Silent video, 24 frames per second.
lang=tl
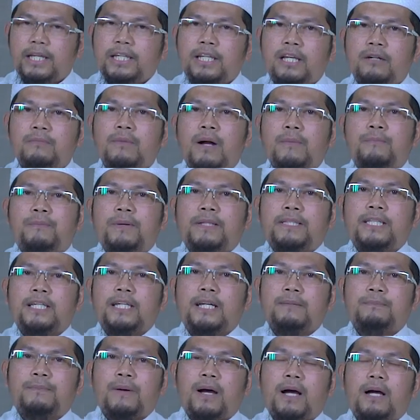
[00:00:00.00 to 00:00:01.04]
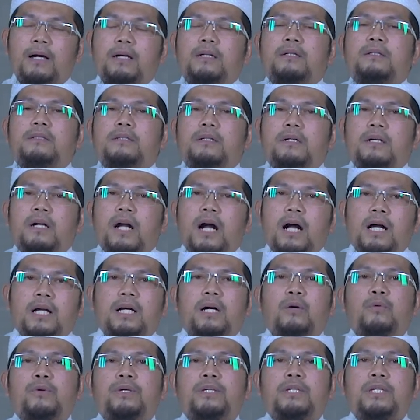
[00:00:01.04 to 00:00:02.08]
niyang magpatira pa,
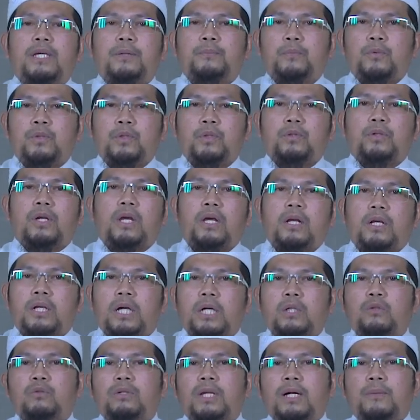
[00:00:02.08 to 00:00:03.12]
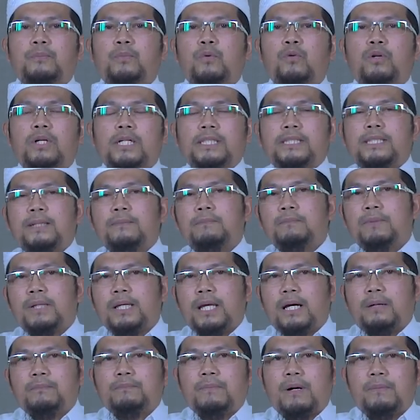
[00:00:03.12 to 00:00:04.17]
gagawin niya po yun. Ganun lang po
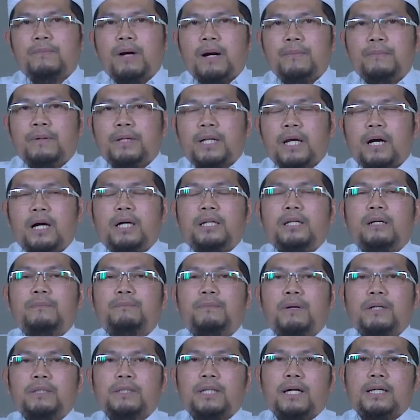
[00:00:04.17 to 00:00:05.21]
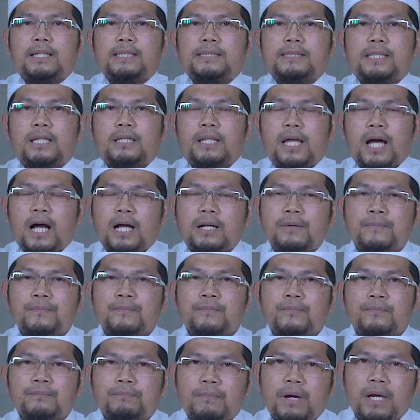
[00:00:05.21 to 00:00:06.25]
kasimple ang pamamaraan ng pagdarasal ng
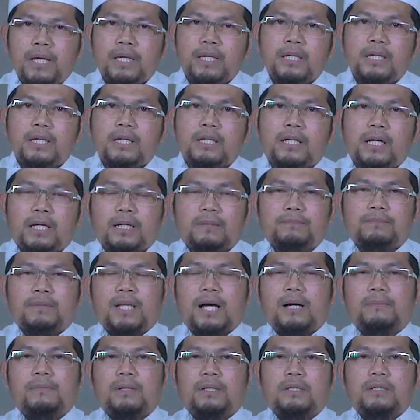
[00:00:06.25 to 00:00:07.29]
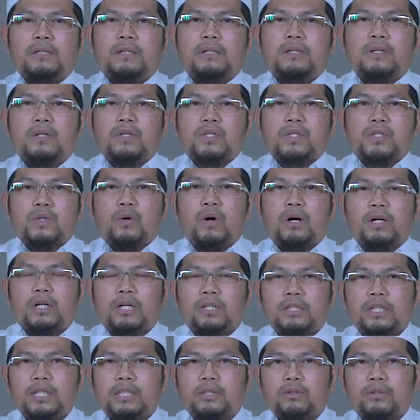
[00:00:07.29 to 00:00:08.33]
may karamdaman. So
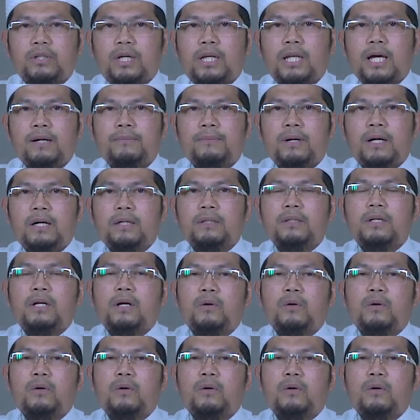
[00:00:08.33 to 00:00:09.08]
hanggang dito na lamang.